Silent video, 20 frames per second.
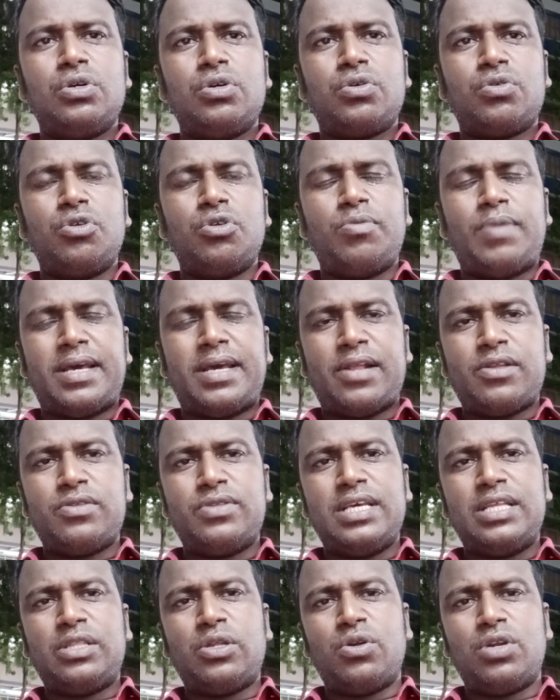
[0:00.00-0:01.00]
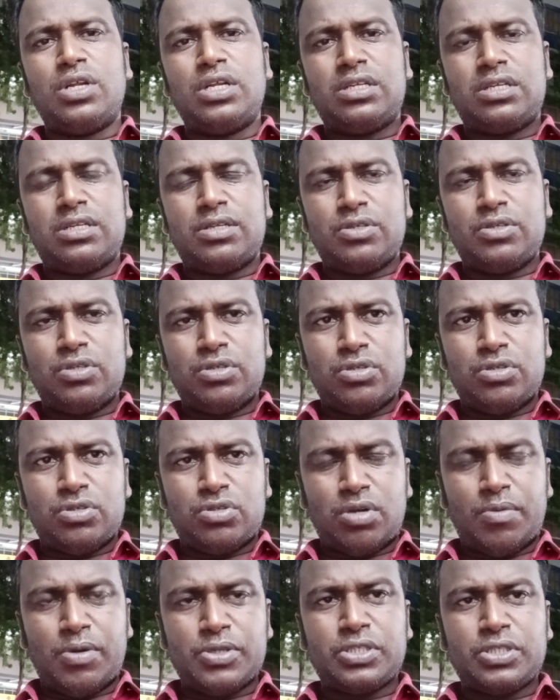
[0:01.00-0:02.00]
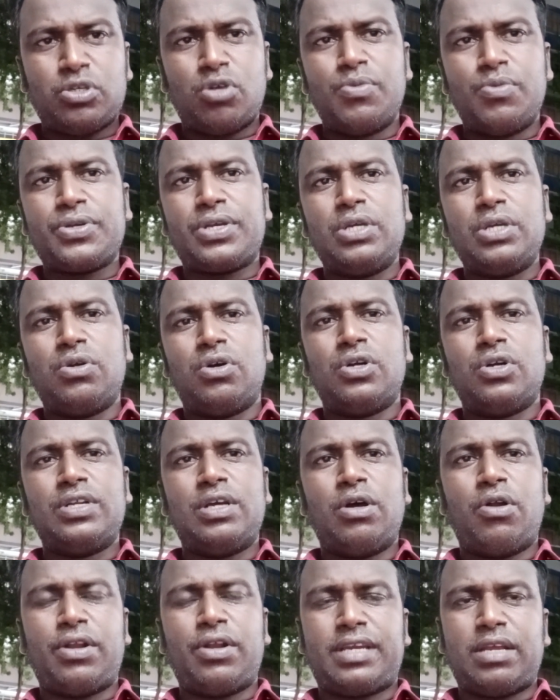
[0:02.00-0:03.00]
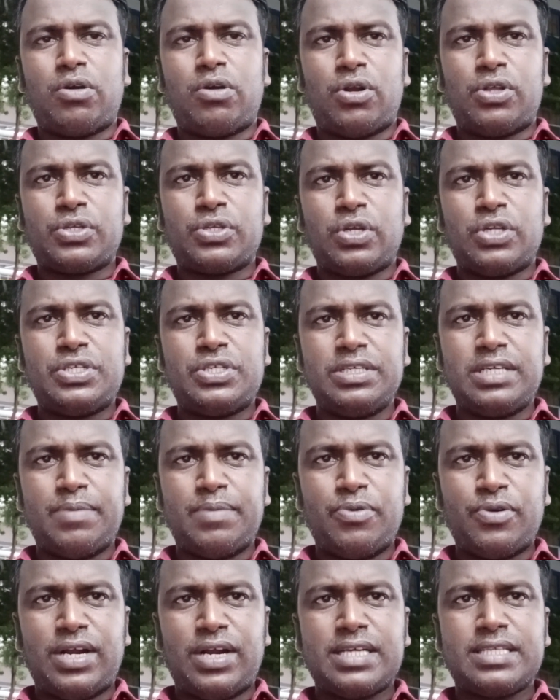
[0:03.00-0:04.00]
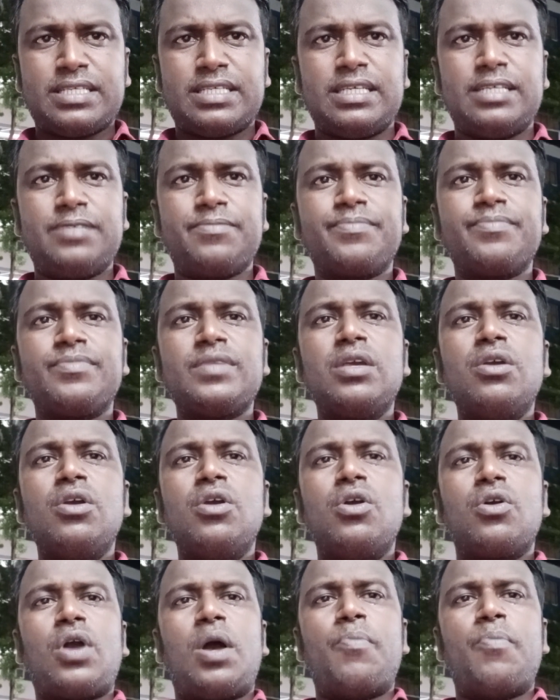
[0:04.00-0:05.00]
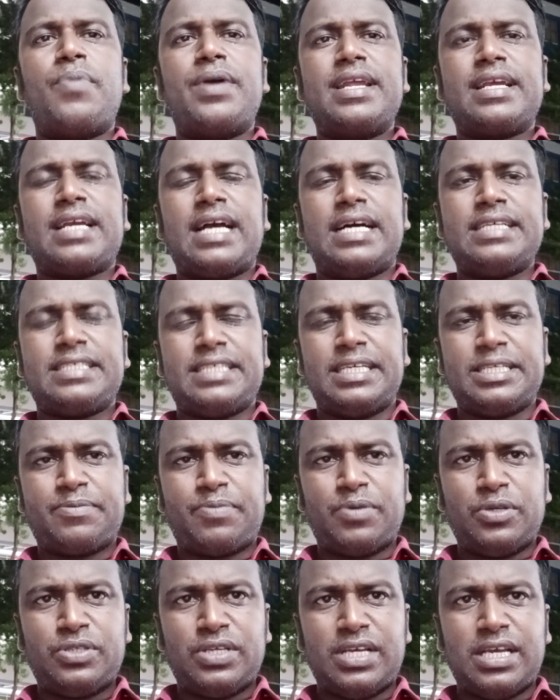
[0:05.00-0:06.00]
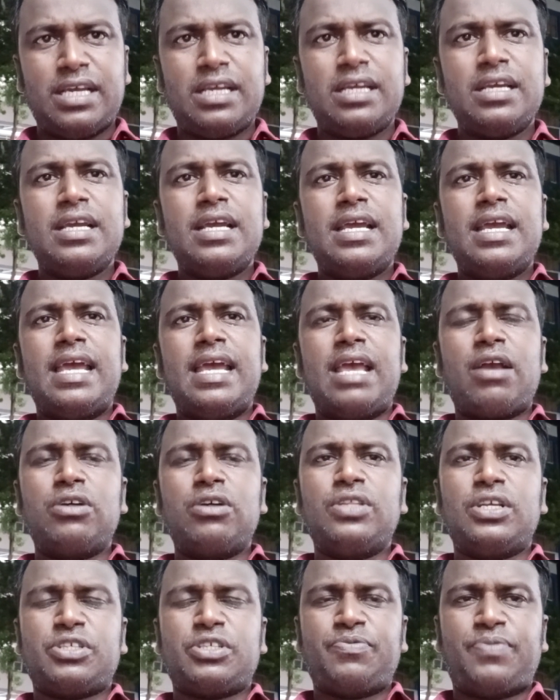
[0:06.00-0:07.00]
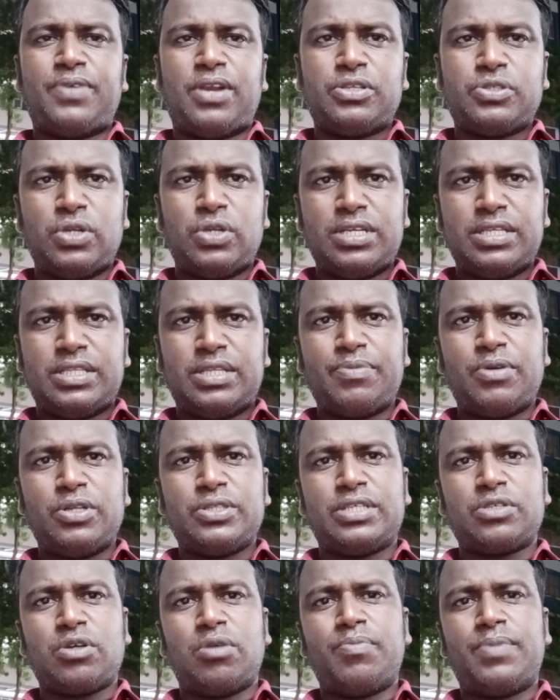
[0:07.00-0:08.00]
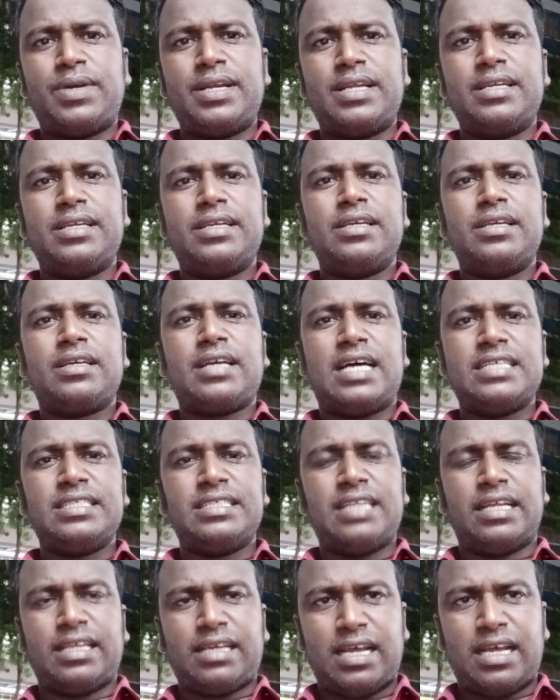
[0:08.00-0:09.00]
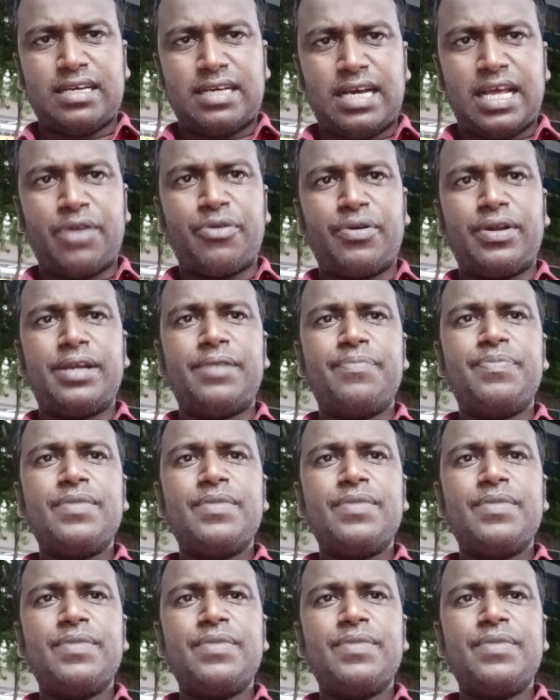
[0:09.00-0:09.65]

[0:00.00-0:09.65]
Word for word: কোনো বাইরে যদি এই ধরনের সমস্যার সম্মুখীন হন অনেকটা খরচ করে সিঙ্গাপুরে আসছেন কোম্পানি কাজ শেষ পর্যায়ে এখন দেশে ফেরত চলে যেতে বলছে কোম্পানি কাজ না থাকার কারণে